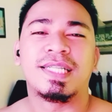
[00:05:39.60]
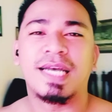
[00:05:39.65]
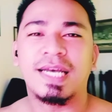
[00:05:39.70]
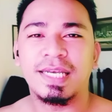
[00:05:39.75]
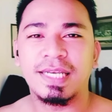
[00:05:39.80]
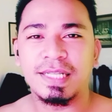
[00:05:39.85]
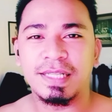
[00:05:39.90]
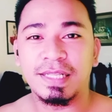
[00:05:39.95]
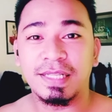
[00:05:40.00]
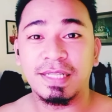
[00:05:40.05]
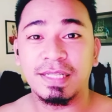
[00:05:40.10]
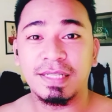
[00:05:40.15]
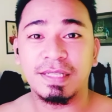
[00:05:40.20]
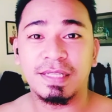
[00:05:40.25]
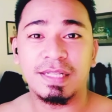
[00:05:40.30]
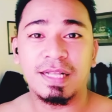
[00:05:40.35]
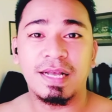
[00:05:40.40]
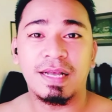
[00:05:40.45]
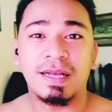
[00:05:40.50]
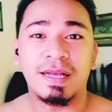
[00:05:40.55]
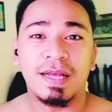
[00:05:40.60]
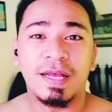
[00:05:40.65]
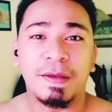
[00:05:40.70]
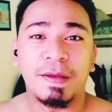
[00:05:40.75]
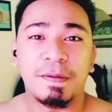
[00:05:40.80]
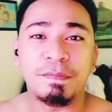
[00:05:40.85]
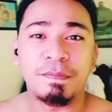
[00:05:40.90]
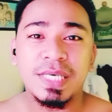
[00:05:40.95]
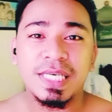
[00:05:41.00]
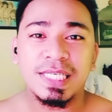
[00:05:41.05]
Dahil
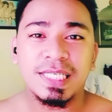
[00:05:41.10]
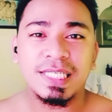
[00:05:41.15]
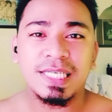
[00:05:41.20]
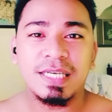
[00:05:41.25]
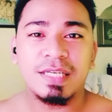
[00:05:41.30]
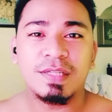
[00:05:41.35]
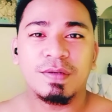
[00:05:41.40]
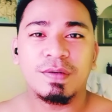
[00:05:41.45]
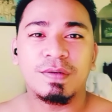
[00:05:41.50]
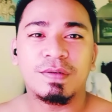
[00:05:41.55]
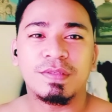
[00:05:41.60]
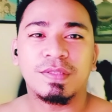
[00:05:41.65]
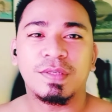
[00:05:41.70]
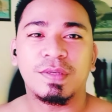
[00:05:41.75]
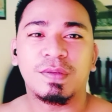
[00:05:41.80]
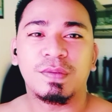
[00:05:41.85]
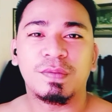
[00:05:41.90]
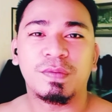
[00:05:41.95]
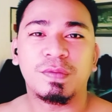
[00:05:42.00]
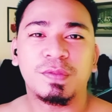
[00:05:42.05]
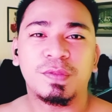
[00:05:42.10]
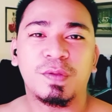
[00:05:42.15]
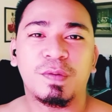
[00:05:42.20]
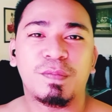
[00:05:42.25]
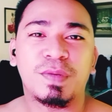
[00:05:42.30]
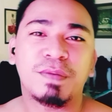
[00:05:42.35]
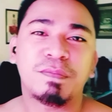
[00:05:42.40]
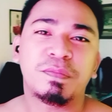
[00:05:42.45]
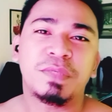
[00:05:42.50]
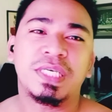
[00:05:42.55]
busy, no? So,
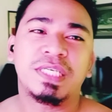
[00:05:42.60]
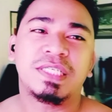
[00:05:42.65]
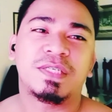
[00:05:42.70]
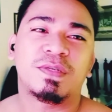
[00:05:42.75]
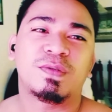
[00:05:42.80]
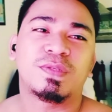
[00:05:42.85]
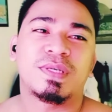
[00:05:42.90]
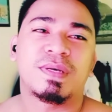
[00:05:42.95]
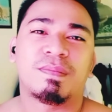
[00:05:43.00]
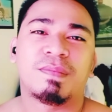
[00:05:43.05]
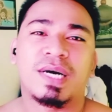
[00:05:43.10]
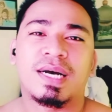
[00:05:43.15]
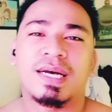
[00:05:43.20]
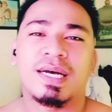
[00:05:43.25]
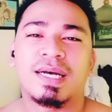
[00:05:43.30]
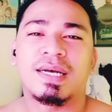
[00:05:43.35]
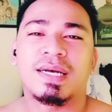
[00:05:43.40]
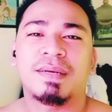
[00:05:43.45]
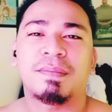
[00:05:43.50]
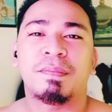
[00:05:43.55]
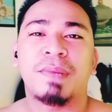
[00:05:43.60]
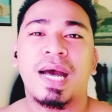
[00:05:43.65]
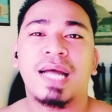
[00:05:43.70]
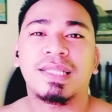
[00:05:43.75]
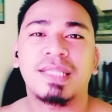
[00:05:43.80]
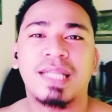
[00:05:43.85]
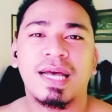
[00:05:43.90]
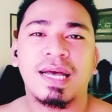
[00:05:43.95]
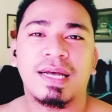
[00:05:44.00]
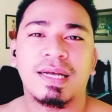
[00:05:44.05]
sobrang busy ko sa mga
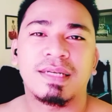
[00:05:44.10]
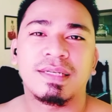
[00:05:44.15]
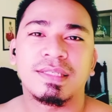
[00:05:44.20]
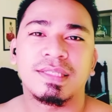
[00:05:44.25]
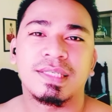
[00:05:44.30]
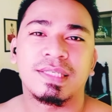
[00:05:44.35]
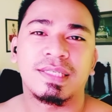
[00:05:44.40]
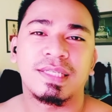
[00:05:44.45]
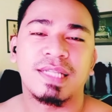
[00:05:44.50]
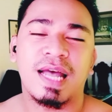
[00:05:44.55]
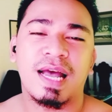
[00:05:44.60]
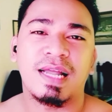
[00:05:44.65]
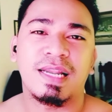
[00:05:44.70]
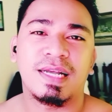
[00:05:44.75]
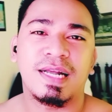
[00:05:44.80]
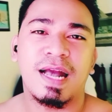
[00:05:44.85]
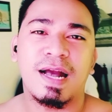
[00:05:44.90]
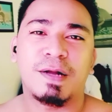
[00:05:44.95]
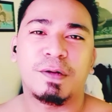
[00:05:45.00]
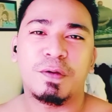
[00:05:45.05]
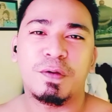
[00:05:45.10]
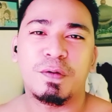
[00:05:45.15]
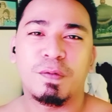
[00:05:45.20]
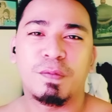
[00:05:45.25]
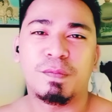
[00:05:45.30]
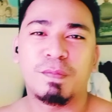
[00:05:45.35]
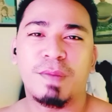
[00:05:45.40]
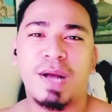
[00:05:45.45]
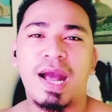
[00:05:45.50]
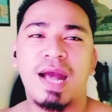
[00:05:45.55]
bata. Naalagaan ko
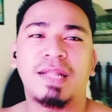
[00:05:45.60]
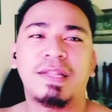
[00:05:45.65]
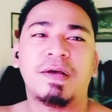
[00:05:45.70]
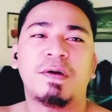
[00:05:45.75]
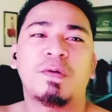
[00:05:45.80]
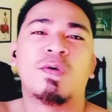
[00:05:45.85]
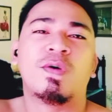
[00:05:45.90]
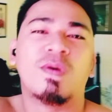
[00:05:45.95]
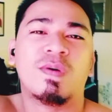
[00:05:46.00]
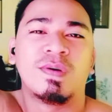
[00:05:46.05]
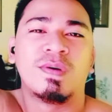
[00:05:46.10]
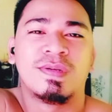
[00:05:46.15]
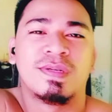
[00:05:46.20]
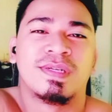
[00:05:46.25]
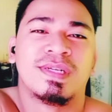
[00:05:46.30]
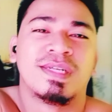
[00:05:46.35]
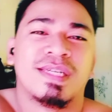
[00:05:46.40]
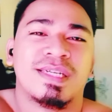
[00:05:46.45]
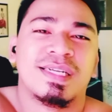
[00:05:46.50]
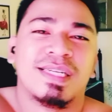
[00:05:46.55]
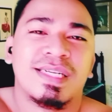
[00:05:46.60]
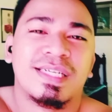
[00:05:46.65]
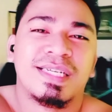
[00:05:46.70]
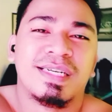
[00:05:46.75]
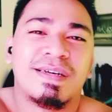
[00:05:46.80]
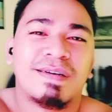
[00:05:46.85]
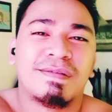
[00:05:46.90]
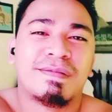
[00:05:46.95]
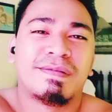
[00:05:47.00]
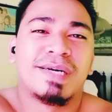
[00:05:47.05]
yung mga anak ko.
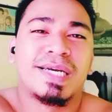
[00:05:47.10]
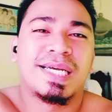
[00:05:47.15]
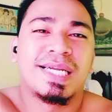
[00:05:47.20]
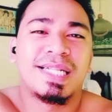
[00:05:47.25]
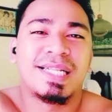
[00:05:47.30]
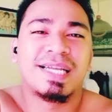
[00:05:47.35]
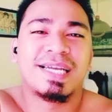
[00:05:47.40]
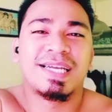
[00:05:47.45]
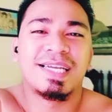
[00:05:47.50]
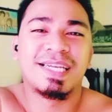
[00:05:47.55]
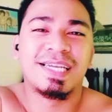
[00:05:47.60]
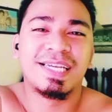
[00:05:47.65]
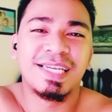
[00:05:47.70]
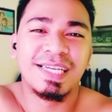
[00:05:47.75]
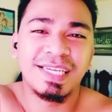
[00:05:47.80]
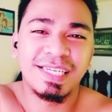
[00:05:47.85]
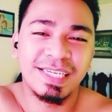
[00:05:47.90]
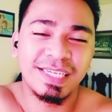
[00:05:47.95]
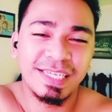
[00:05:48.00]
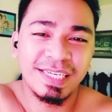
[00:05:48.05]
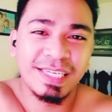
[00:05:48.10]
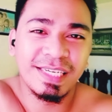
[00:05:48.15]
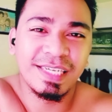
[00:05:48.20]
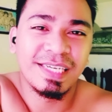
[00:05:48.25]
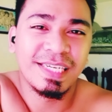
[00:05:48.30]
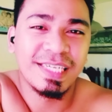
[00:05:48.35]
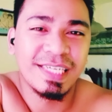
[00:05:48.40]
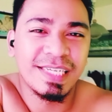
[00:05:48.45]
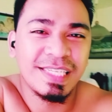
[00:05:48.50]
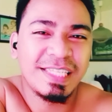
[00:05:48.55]
Well,
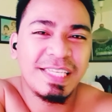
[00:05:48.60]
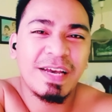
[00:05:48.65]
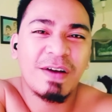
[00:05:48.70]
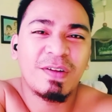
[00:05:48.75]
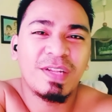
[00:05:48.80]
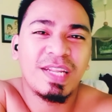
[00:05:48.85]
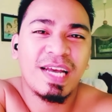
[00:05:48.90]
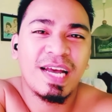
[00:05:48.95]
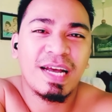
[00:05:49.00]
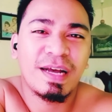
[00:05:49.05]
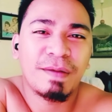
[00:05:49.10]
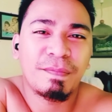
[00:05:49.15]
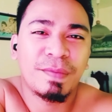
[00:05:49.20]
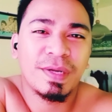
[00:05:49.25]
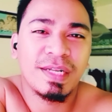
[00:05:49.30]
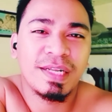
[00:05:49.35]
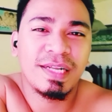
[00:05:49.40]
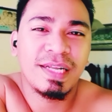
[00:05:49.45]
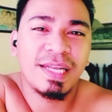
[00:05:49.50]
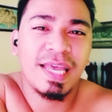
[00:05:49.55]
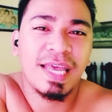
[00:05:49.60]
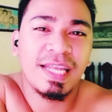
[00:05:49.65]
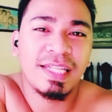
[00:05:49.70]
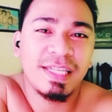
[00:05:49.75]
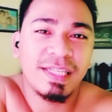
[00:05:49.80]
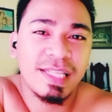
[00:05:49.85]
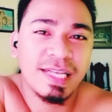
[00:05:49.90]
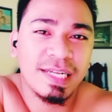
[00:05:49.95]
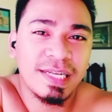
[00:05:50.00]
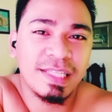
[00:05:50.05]
hindi ako
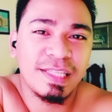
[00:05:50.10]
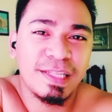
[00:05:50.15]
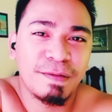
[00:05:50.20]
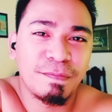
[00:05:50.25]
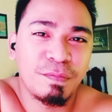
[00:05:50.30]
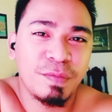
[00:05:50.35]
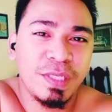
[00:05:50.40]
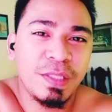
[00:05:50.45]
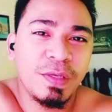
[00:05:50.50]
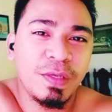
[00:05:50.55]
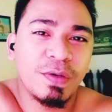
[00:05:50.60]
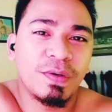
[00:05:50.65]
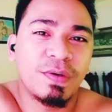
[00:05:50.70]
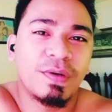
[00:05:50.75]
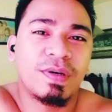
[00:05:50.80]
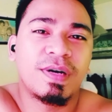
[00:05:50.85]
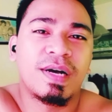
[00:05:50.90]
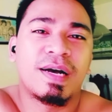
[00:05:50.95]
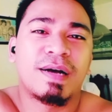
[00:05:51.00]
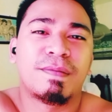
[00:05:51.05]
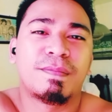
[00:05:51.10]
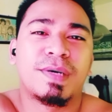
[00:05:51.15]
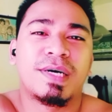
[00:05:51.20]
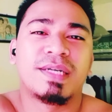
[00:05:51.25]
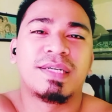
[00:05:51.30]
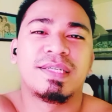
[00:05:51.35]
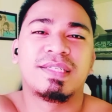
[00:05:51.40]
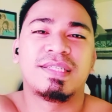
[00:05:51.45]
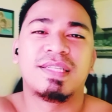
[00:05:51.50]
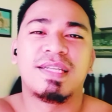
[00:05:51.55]
nakakapag-edit agad ng video
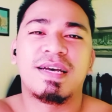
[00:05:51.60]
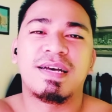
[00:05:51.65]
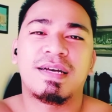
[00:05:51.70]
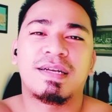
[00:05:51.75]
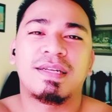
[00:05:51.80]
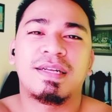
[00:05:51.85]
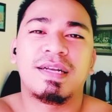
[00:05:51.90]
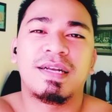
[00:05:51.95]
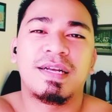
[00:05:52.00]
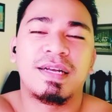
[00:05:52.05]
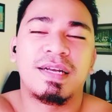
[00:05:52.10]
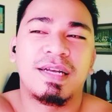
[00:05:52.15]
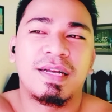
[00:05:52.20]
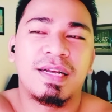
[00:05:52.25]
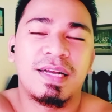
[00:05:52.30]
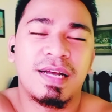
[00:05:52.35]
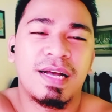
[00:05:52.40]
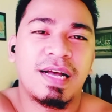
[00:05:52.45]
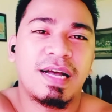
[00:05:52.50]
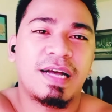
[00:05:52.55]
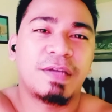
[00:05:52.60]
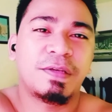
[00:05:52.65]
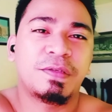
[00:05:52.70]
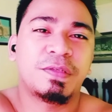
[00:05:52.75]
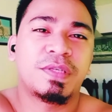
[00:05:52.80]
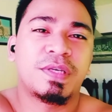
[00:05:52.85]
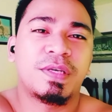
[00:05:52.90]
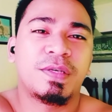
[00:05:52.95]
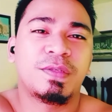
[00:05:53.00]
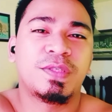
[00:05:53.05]
habang
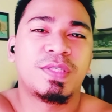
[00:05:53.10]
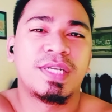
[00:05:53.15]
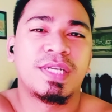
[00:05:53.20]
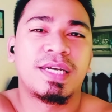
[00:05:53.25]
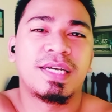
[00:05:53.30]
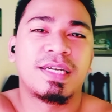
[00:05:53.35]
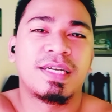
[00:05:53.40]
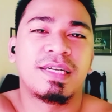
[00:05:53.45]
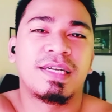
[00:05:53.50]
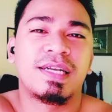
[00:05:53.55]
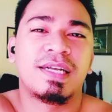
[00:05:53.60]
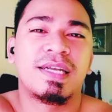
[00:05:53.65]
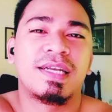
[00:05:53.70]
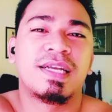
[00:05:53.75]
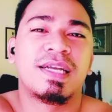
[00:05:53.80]
nag-ayos-ayos ng,